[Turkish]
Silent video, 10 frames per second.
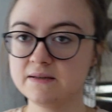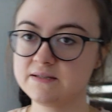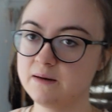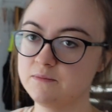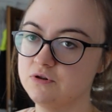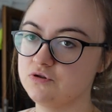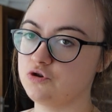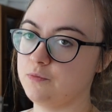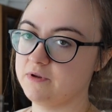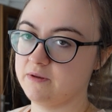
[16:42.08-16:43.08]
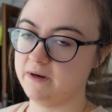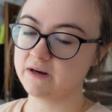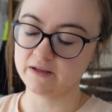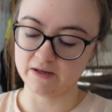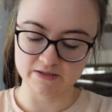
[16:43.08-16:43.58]
Yatağımı topladım
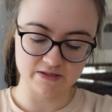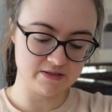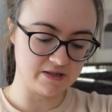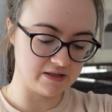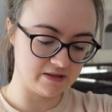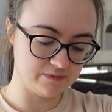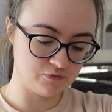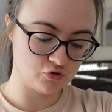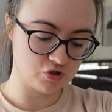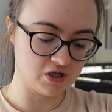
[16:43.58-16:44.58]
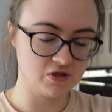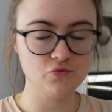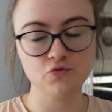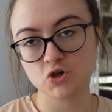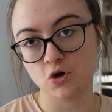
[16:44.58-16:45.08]
arkadaşlar. Saatlerimiz şu anda
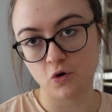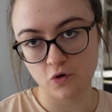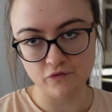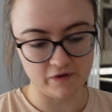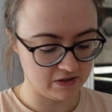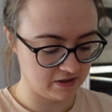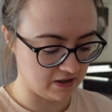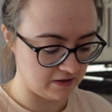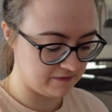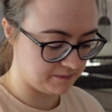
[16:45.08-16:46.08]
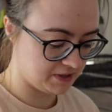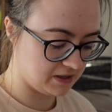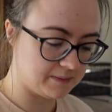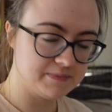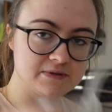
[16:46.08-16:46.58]
3'e 10 var. Kahvemi de
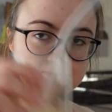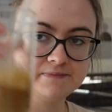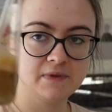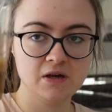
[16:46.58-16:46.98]
yaptım.